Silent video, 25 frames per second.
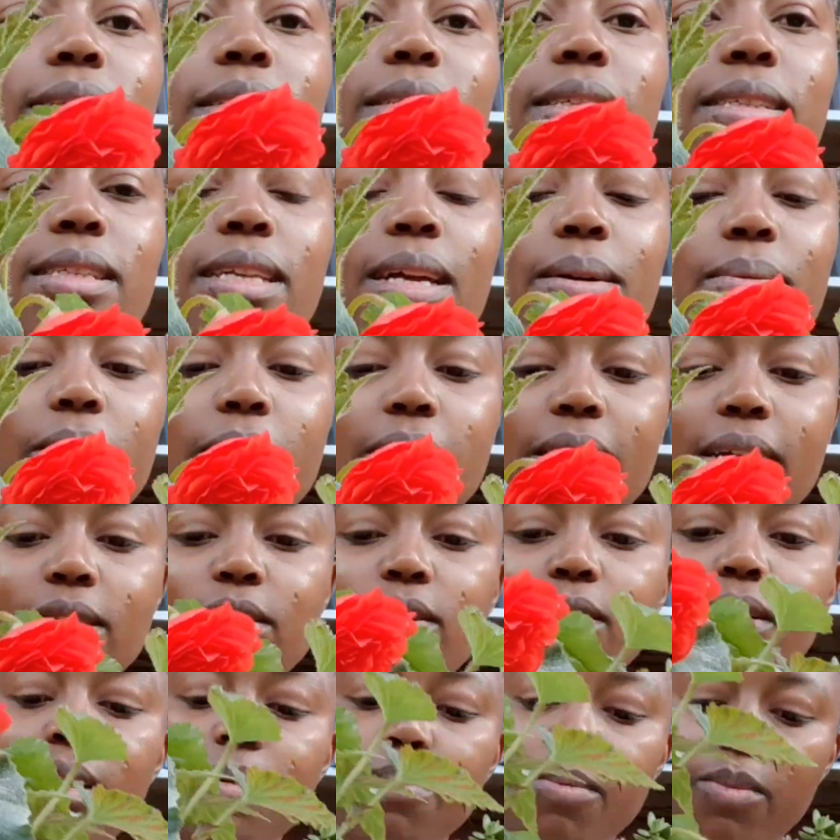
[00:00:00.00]
esta
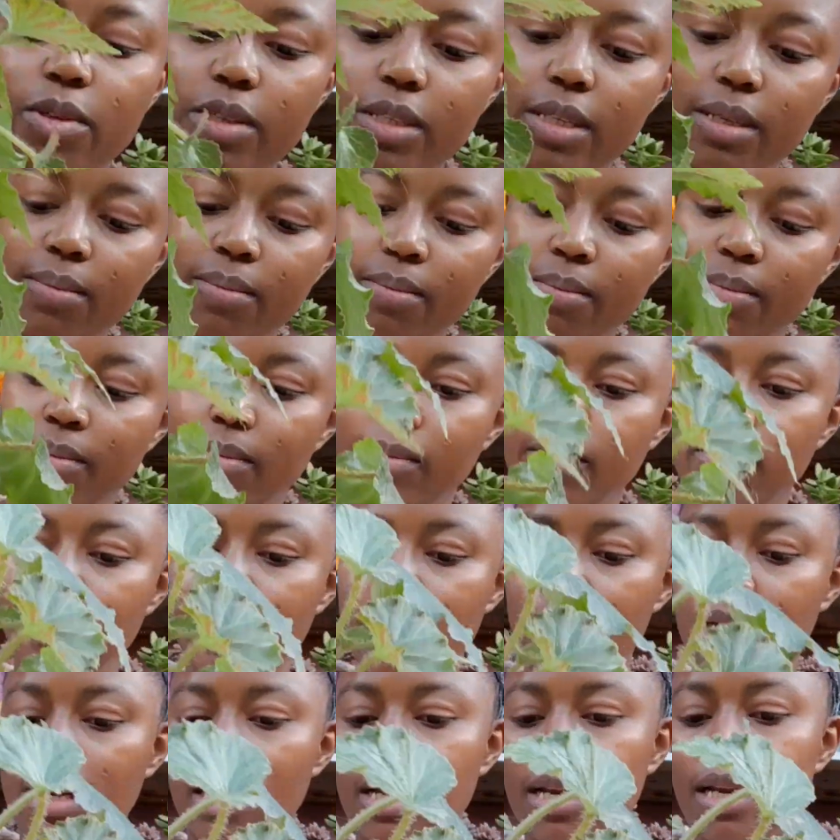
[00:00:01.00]
floración hermosa.
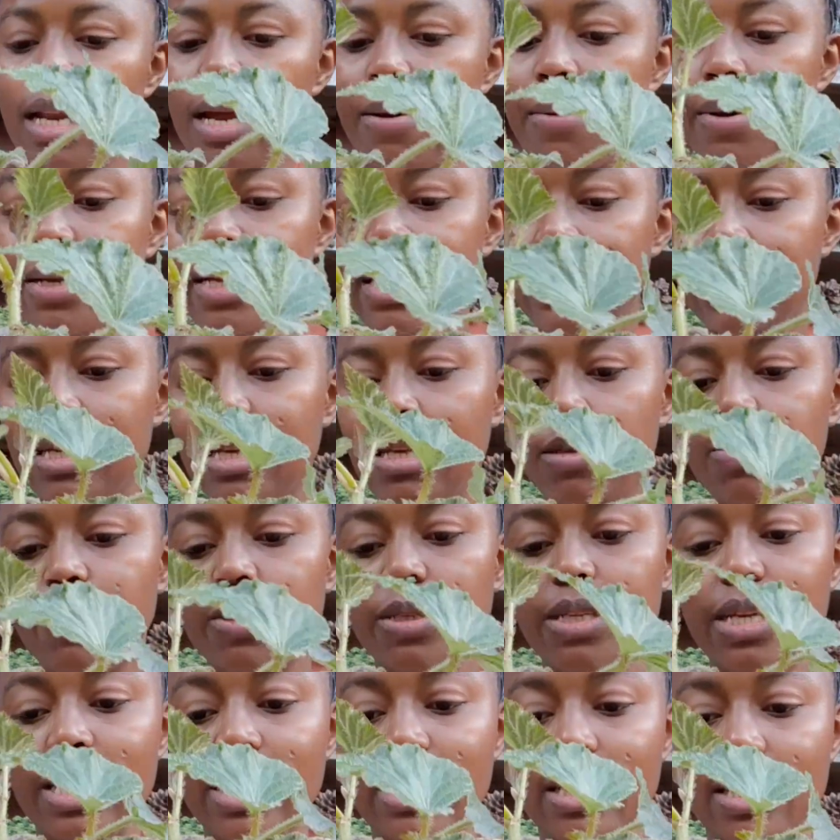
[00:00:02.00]
La verdad es que
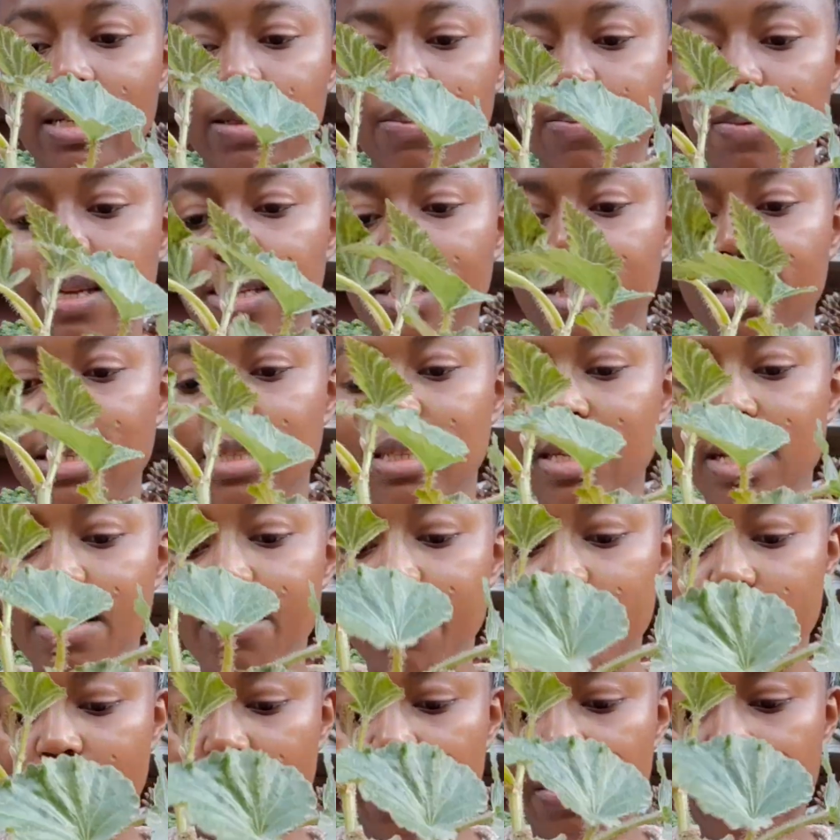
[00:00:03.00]
después de que trasplante esta
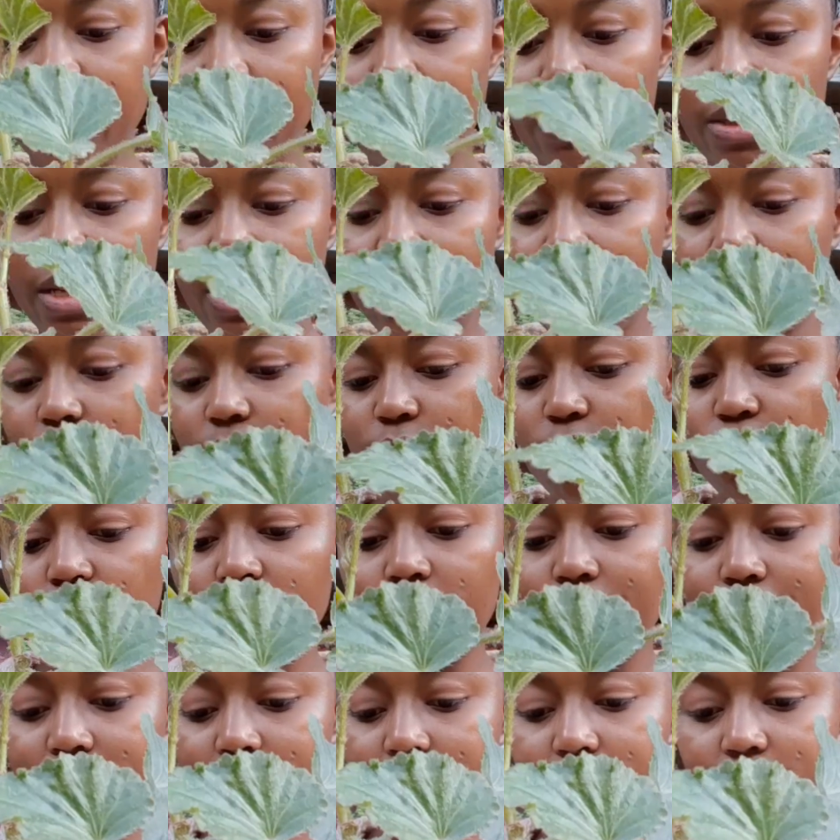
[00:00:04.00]
hermosa begonia no
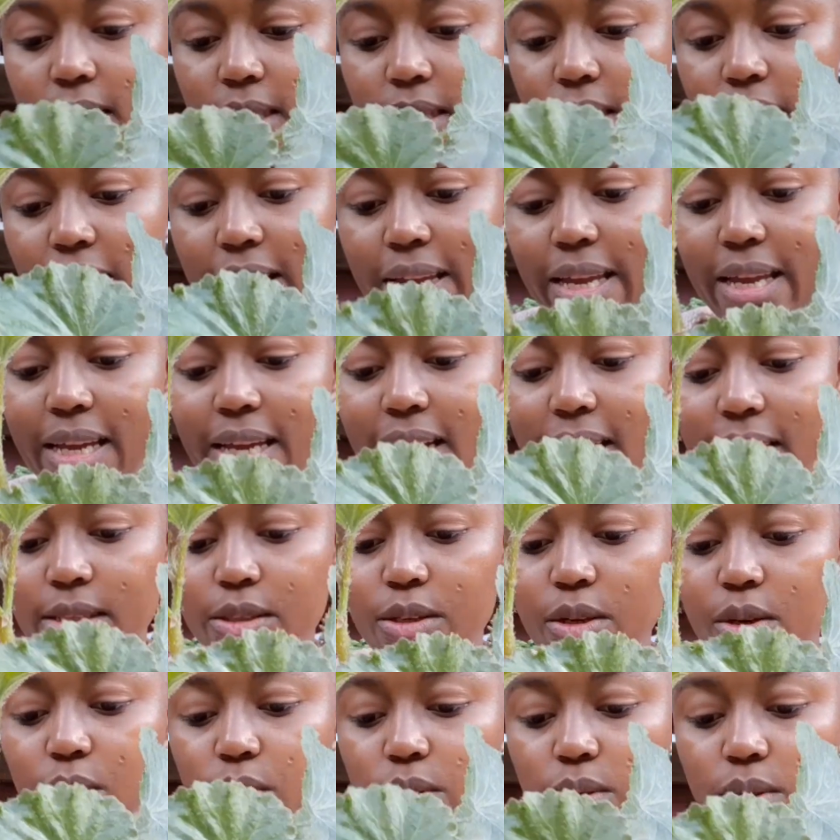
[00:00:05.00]
se va a resentir en
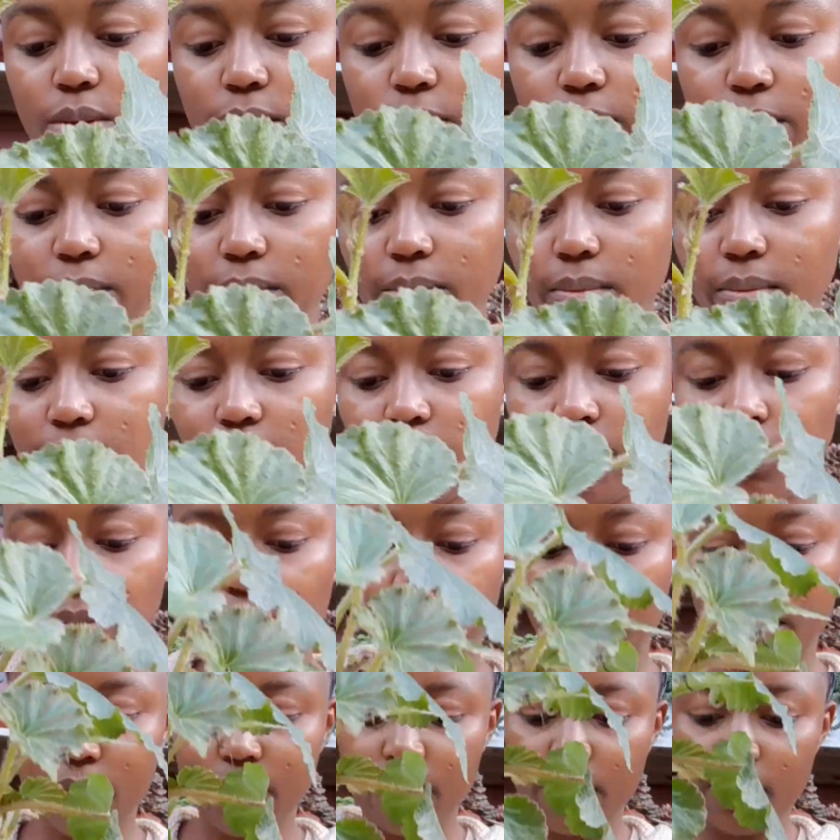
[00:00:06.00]
absoluto.
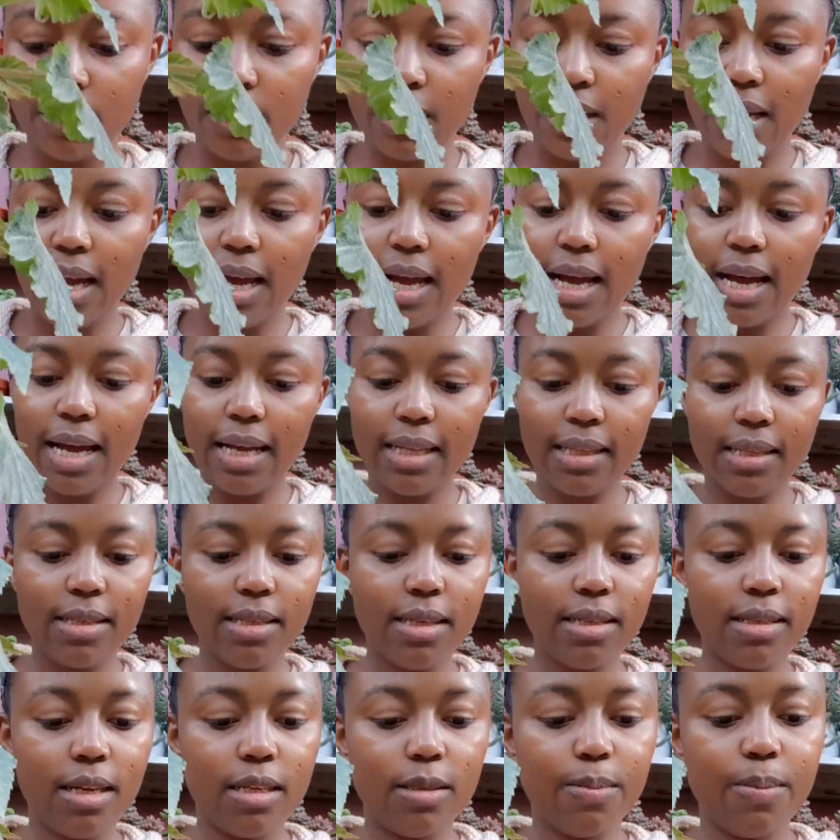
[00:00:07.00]
Ah, antes
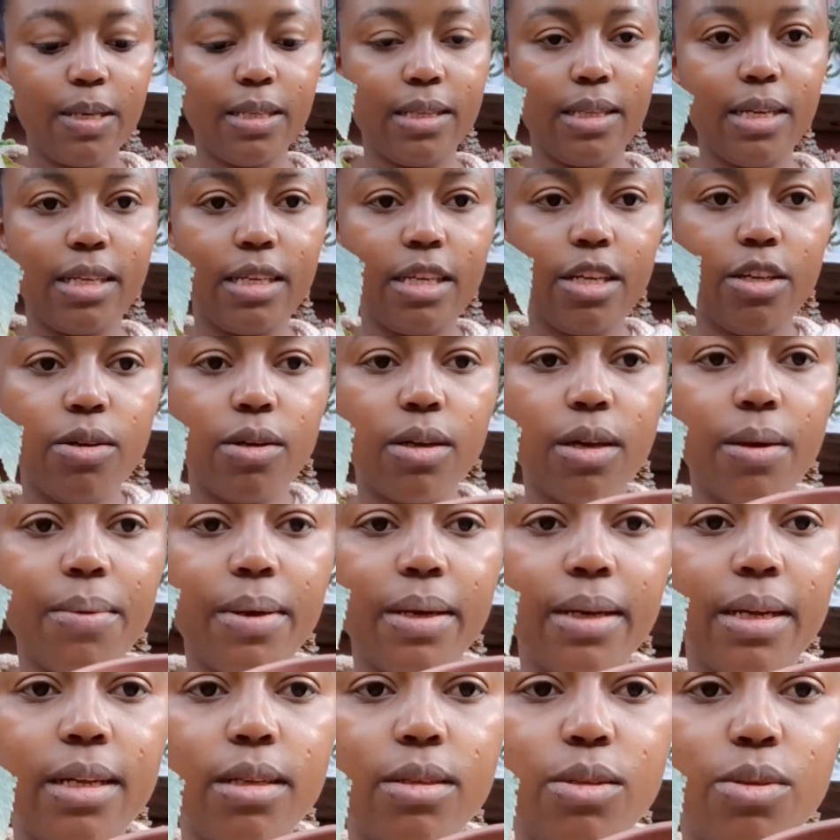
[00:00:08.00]
de trasplantar quiero que
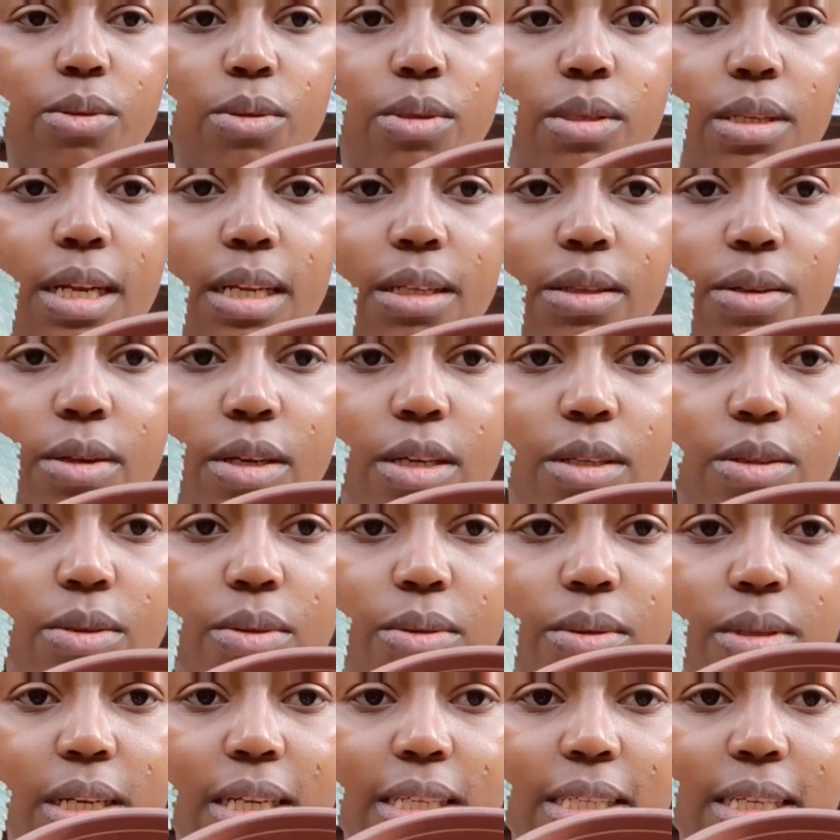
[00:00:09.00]
vean el sustrato que estoy
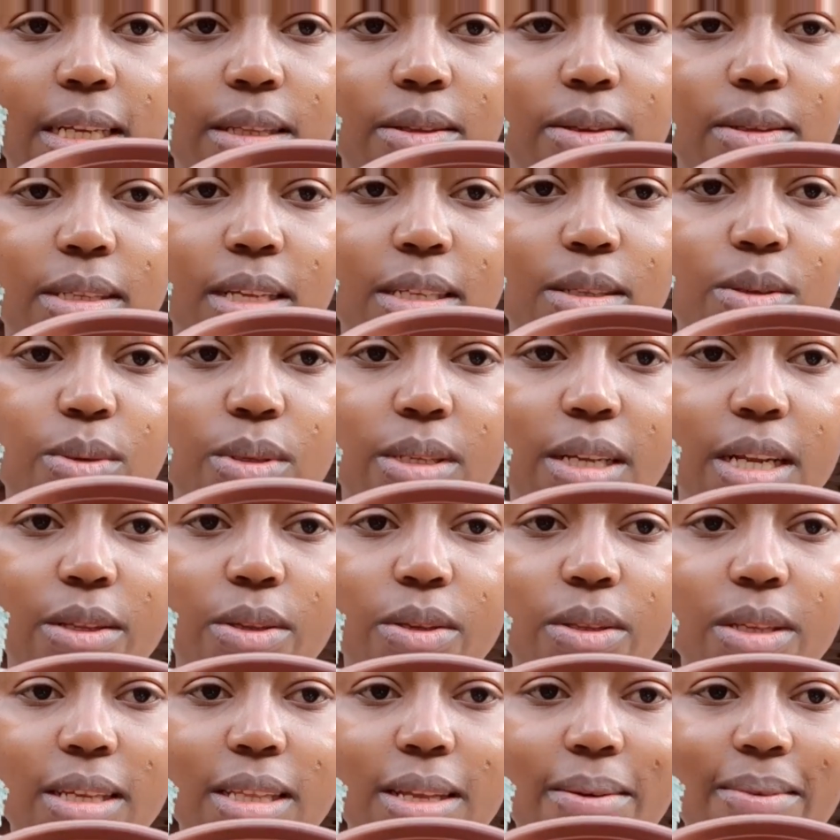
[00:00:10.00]
utilizando. Este
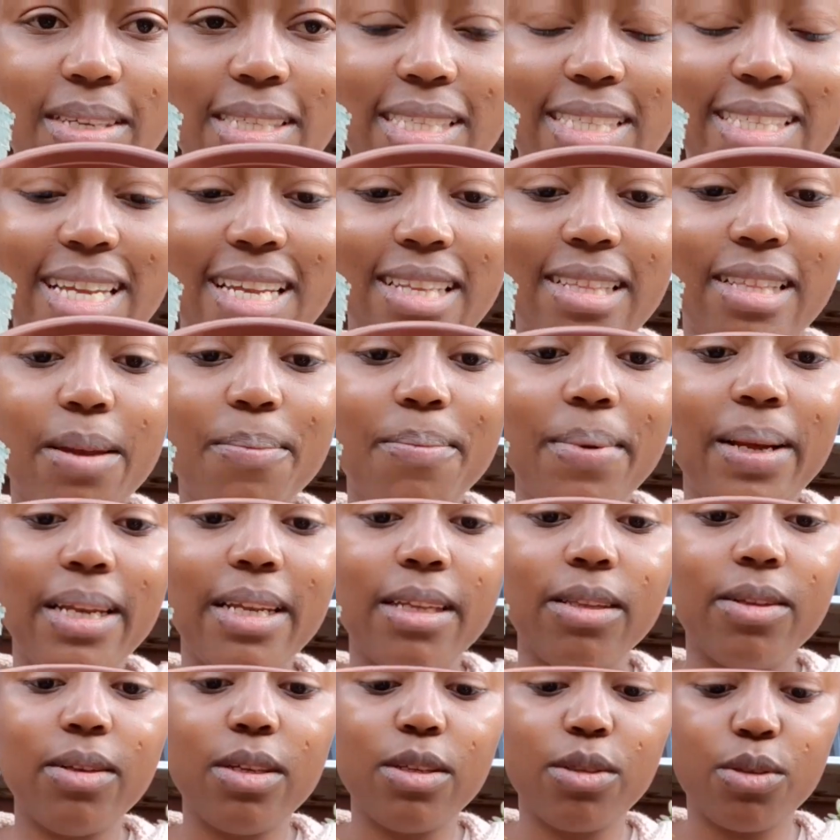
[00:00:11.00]
sustrato tiene bastante
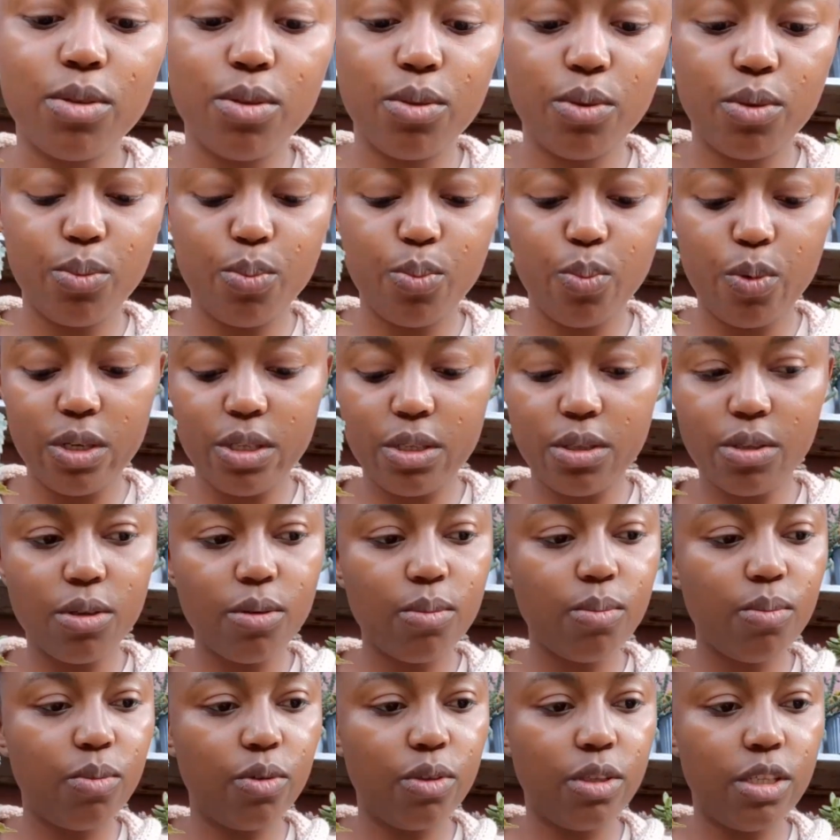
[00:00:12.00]
palito descompuesto,
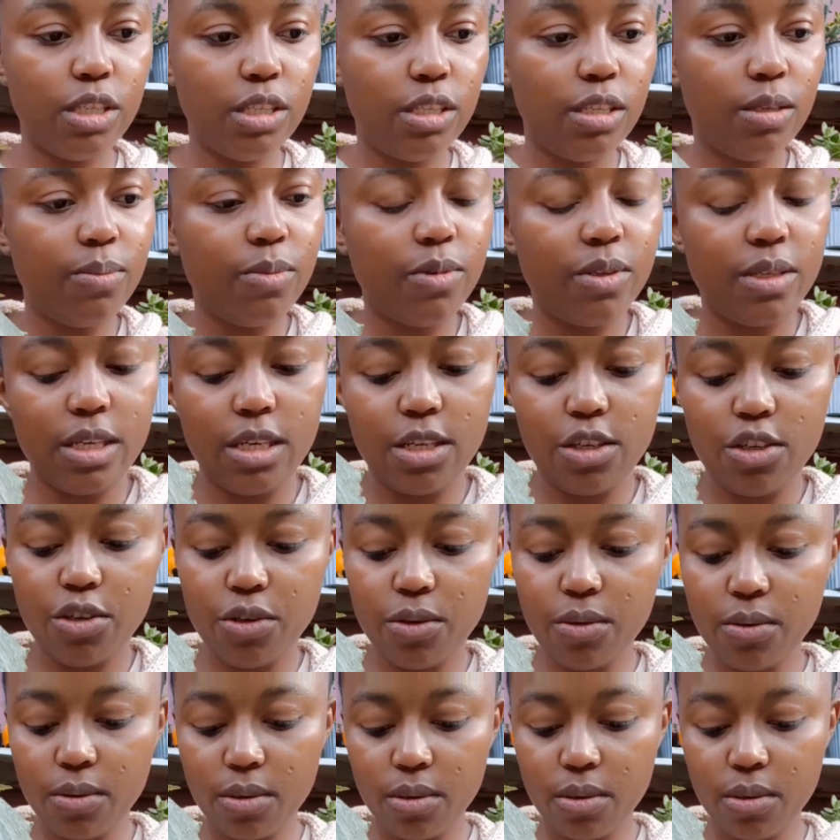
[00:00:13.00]
muchísimo de hecho.